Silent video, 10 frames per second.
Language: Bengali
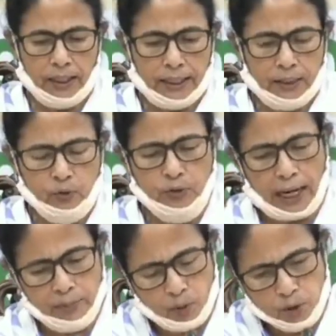কিন্তু
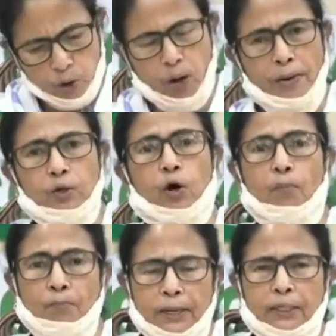তার মধ্যেও আবার
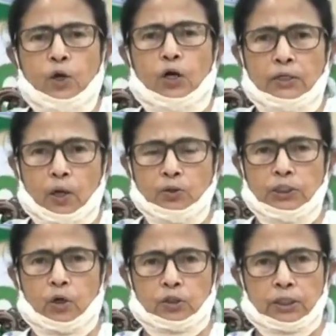কমপ্লিট লকডাউন যে
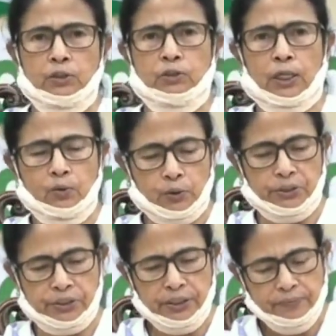কথাটা চালু
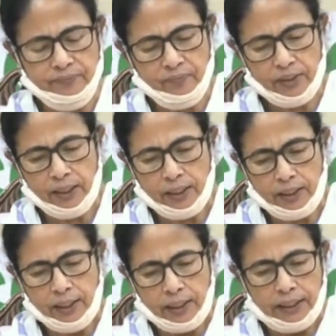হয়েছে
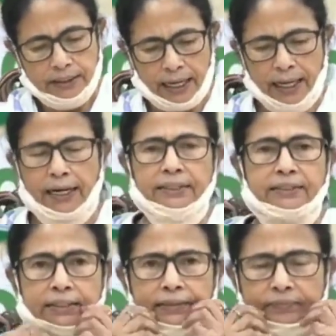সারা
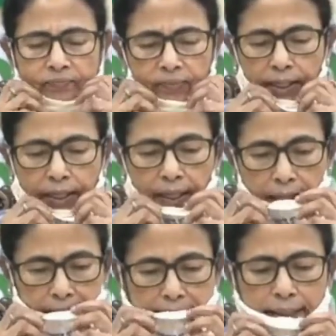রাজ্যে
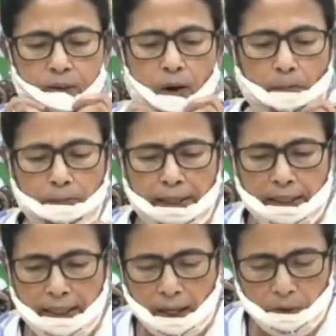সেই কমপ্লিট
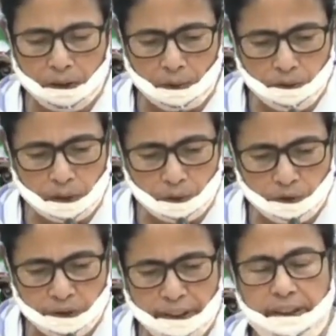লকডাউনটা
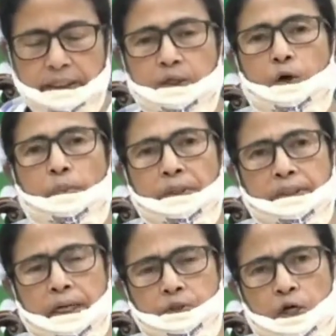হচ্ছে এটা যদি
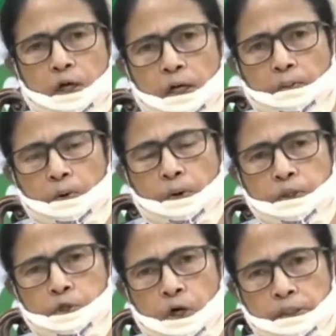কোভিডটা সংক্রামক হয়ে
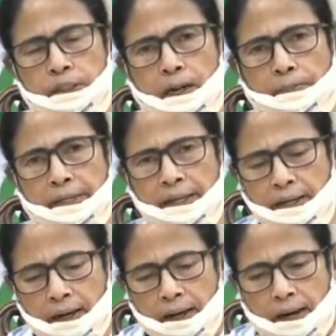ছড়াতে না পারে
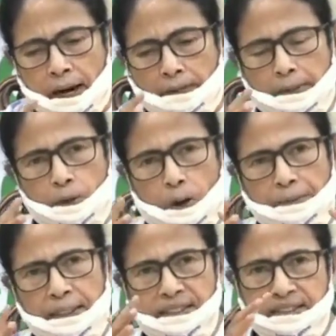আমরা
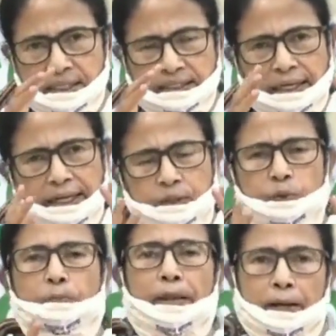কোভিডের চেনটাকে একটু
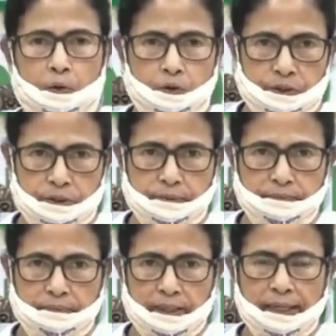ব্রেক করছি
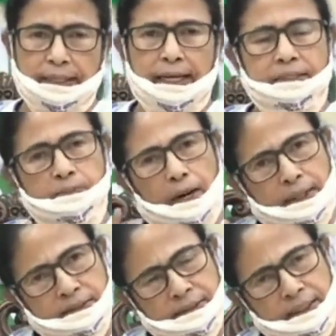এটা
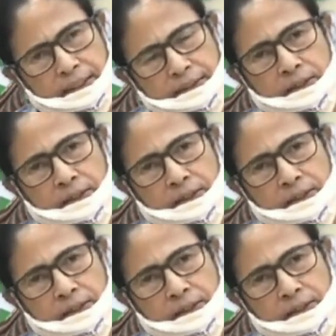এক্সপাউন্ডসের